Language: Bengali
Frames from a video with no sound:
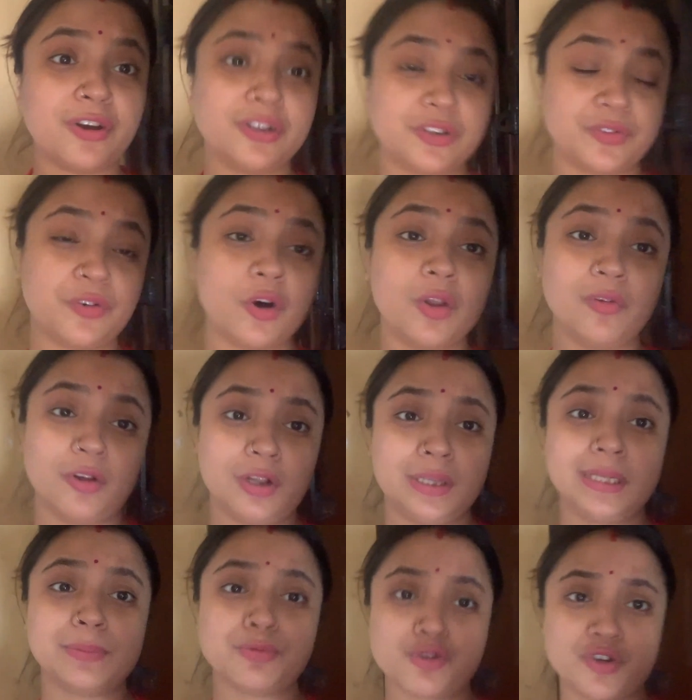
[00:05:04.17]
হয়তো ফল ফল
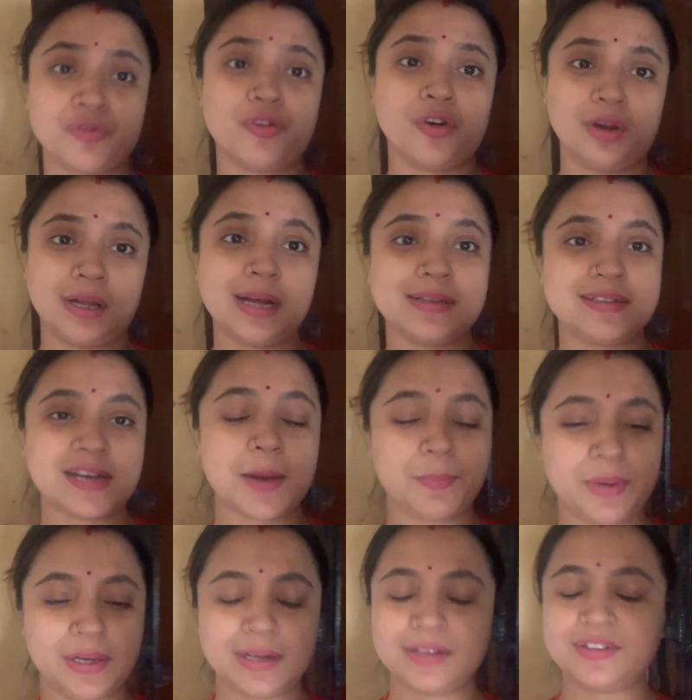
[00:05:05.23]
নিয়ে বসে ফল খাচ্ছি
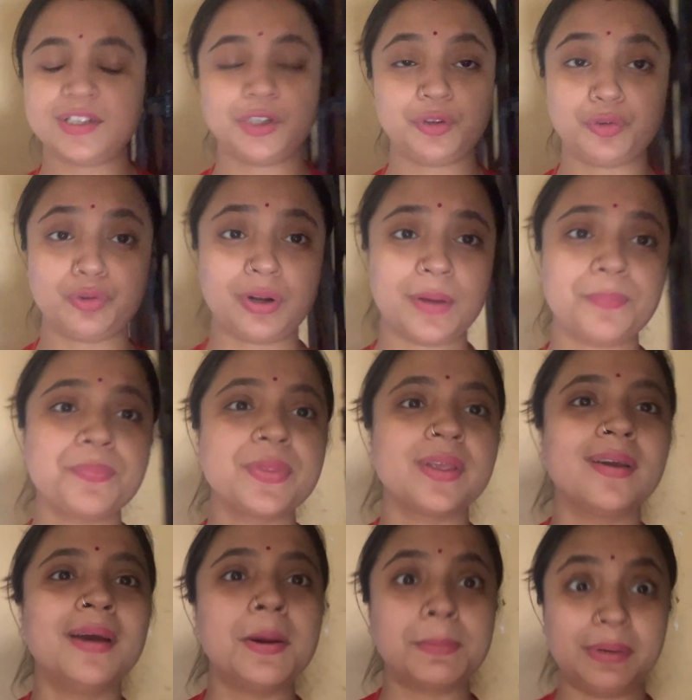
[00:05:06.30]
আপেল খাচ্ছি কিন্তু না
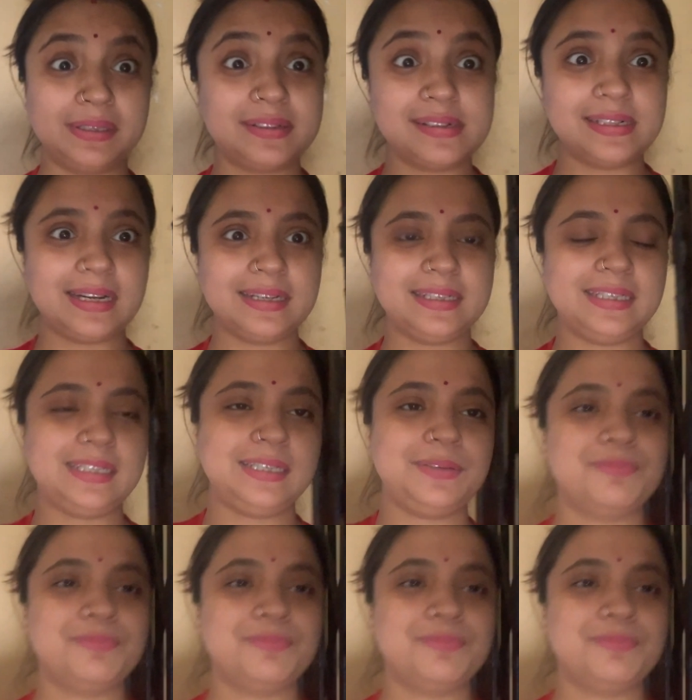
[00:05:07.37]
পার্সেলটা নিয়ে নিই